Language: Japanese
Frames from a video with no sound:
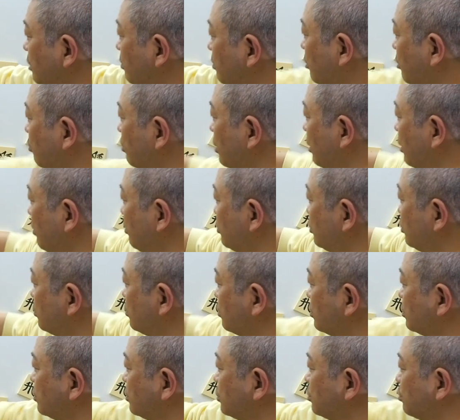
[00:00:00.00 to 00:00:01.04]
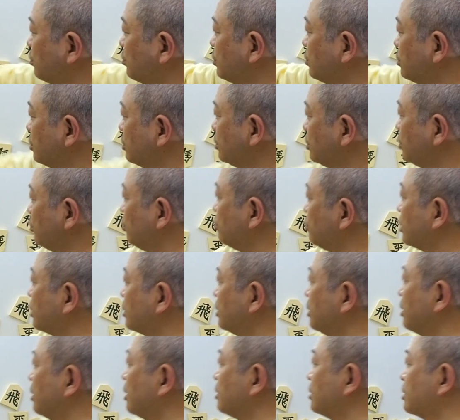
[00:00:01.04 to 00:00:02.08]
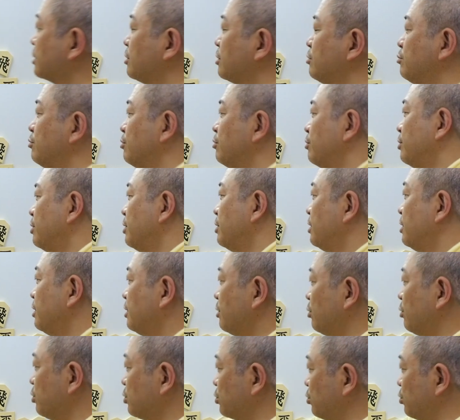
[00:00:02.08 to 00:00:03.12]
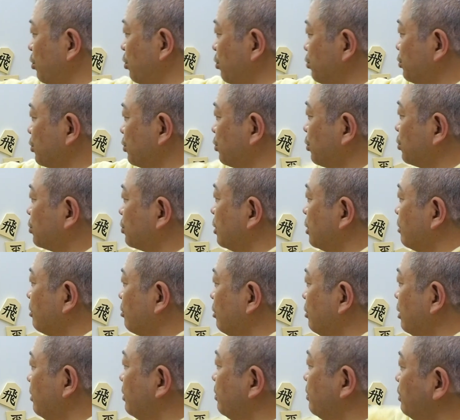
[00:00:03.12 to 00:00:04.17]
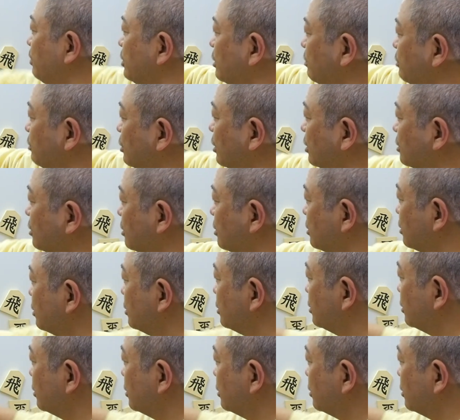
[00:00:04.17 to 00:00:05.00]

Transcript: まあ、これはもちろん、えっと、読んだ手なんですけども、でこれ同歩と取ってくれば、これはめちゃめちゃ簡単です。